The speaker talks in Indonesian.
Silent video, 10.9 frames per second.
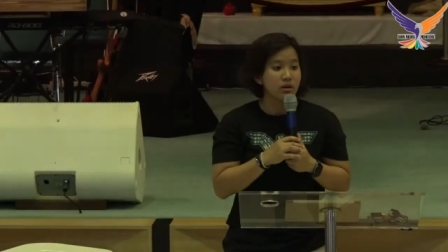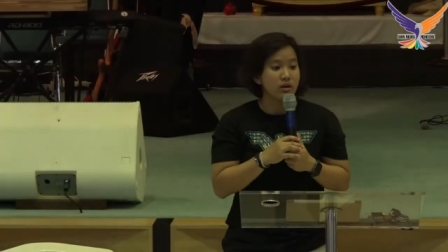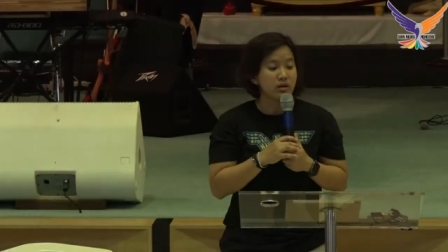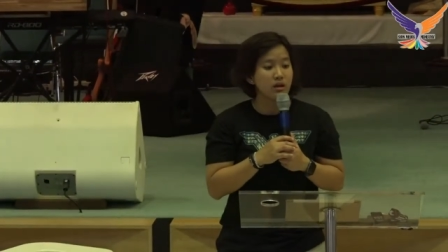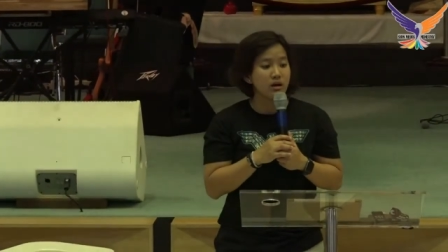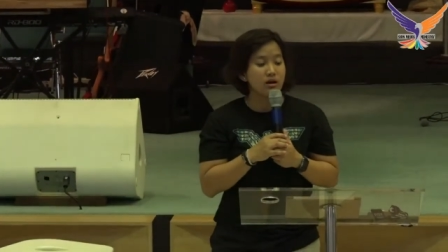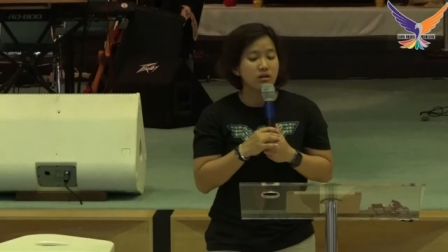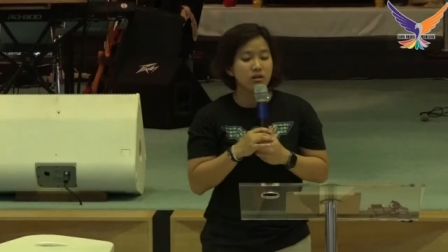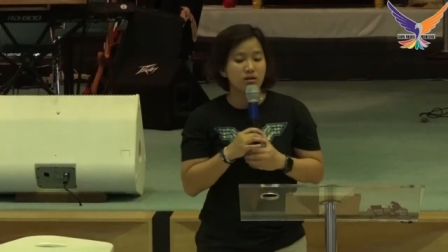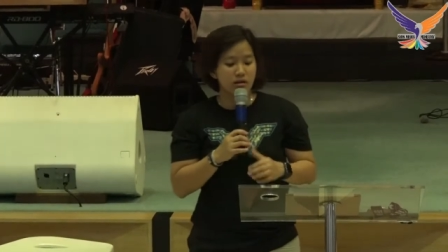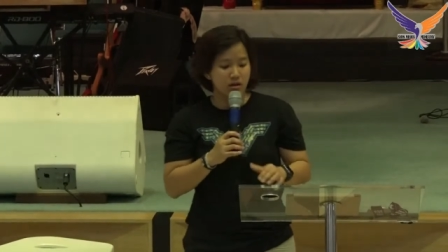Kita akan
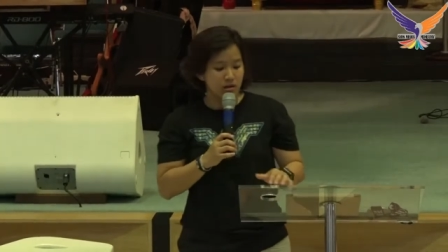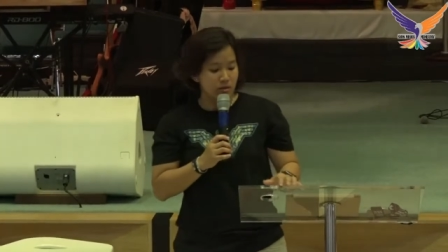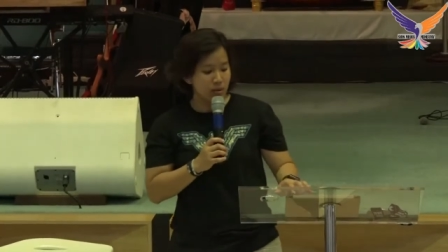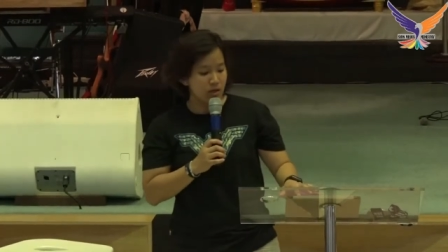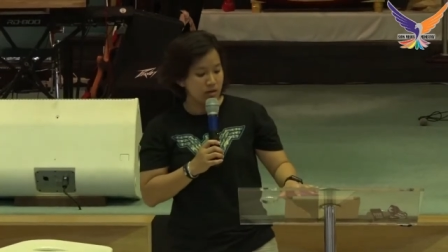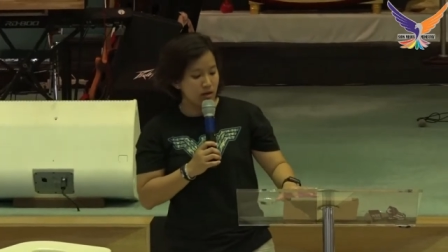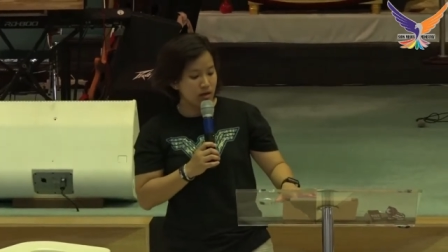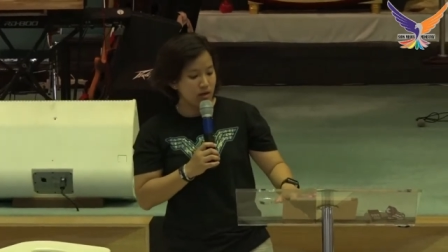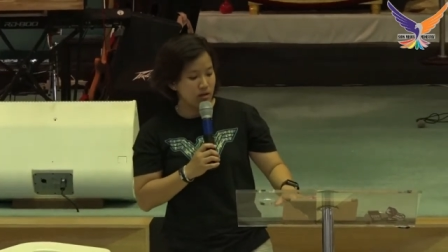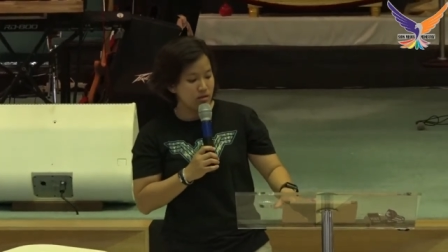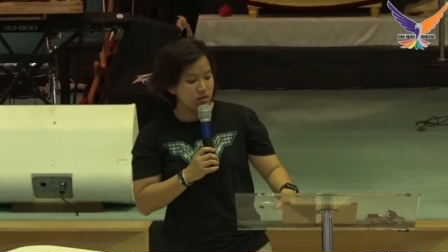
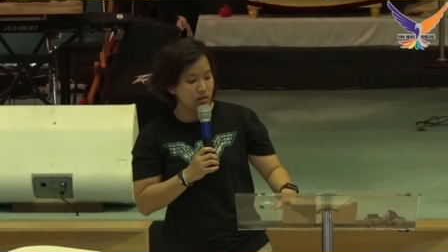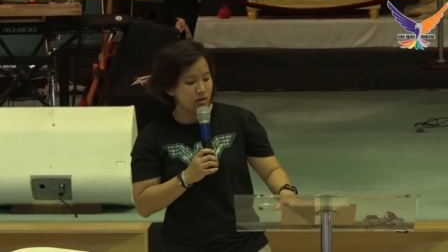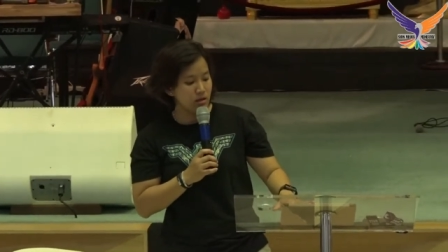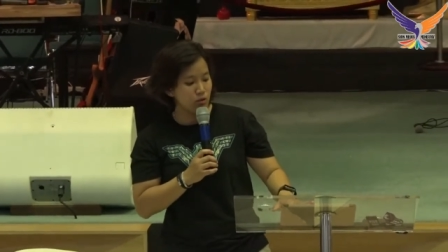mengadakan acara